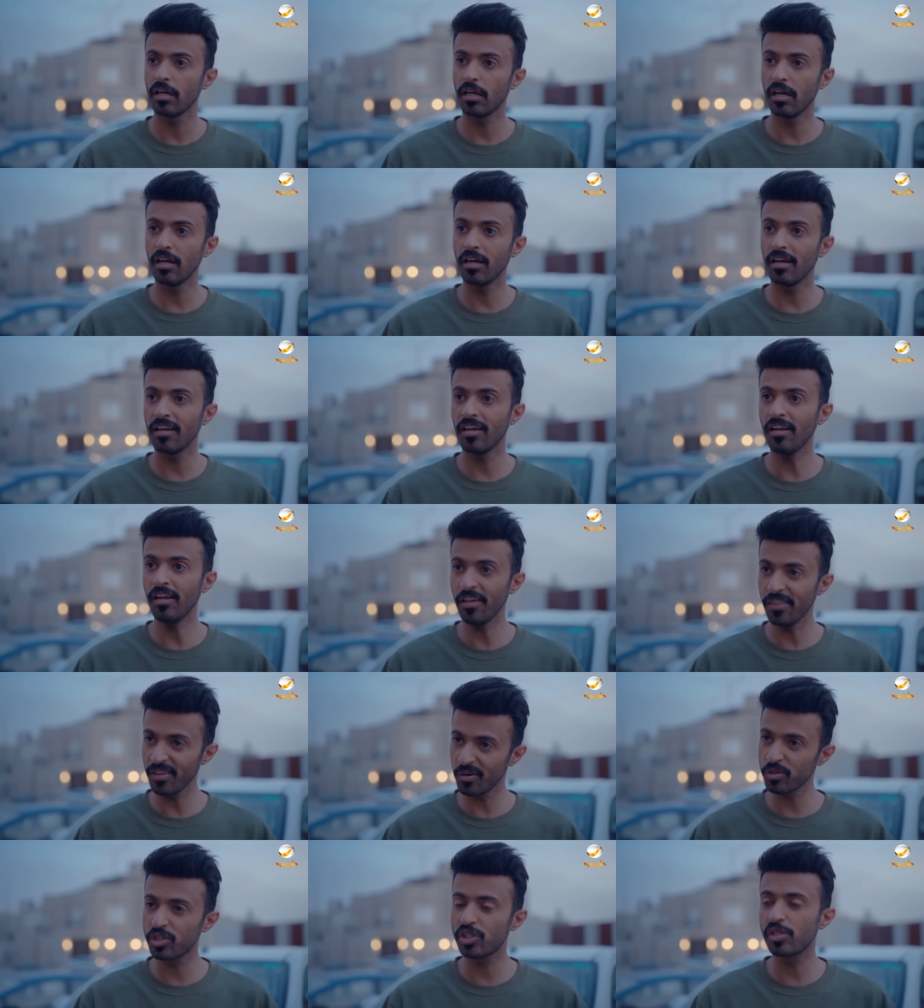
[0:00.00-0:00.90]
أه،
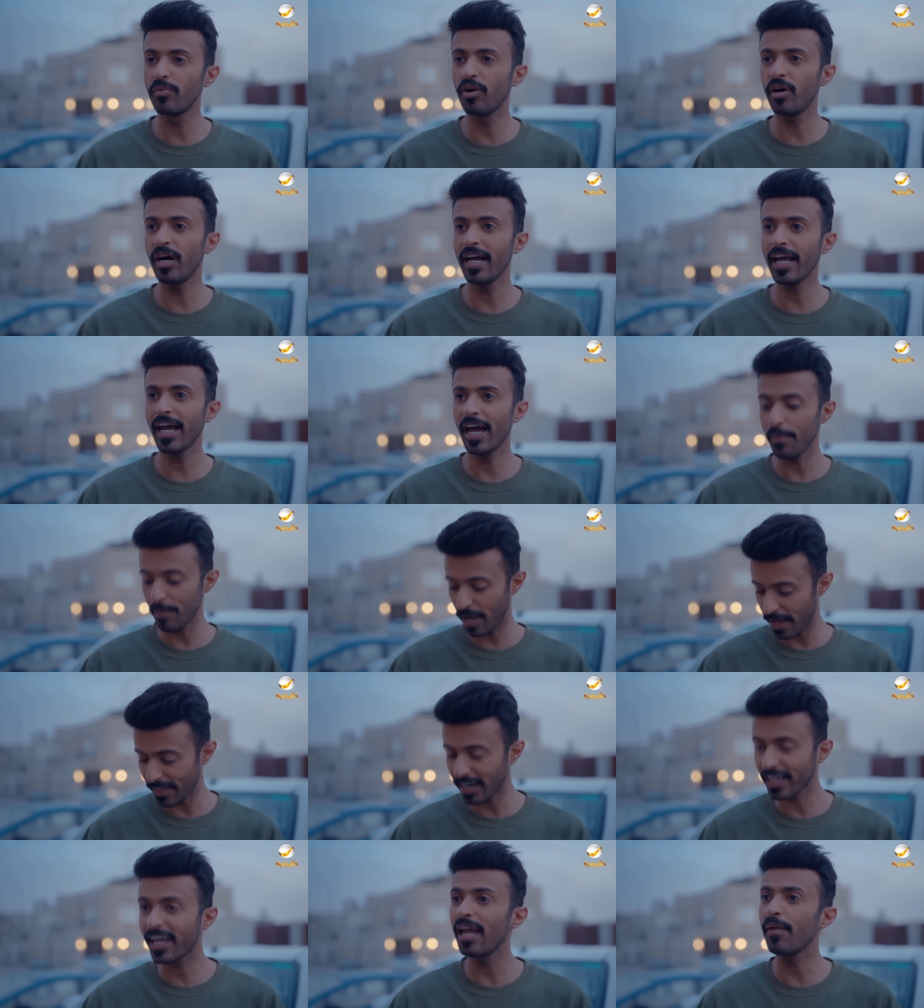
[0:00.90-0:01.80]
العذر والسموحه يا عم
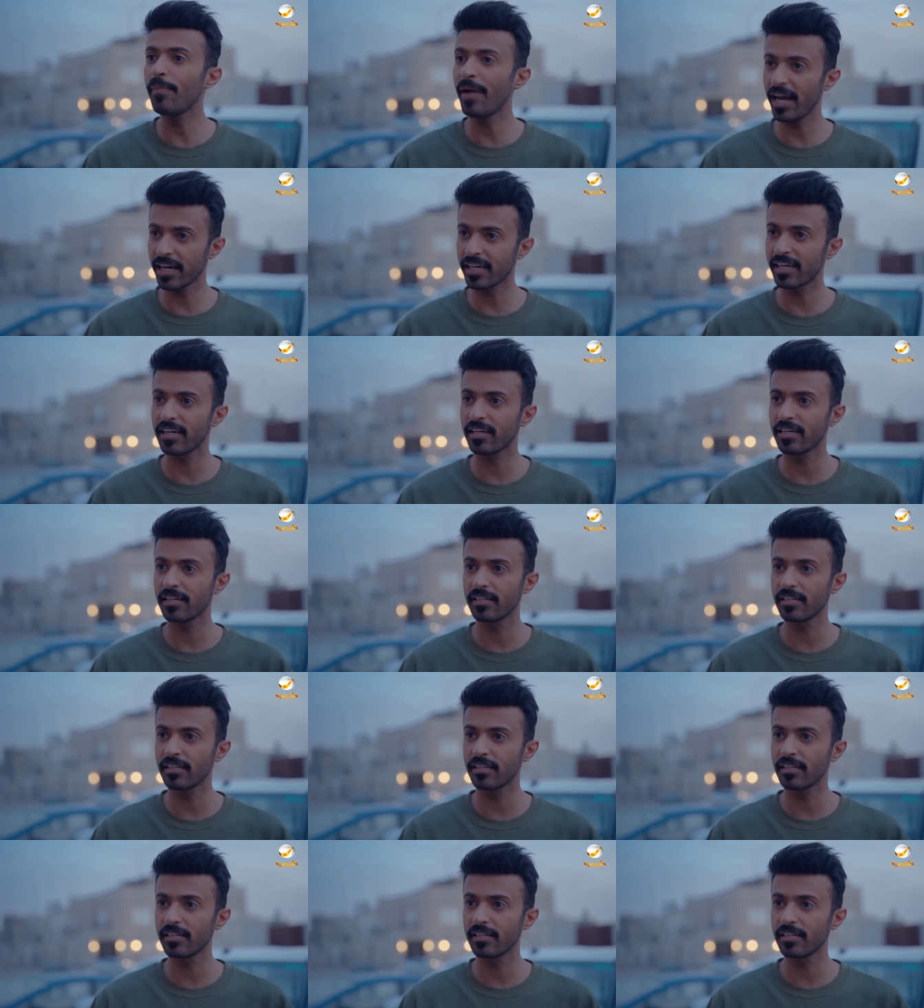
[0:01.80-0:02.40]
هذا الكلب حقي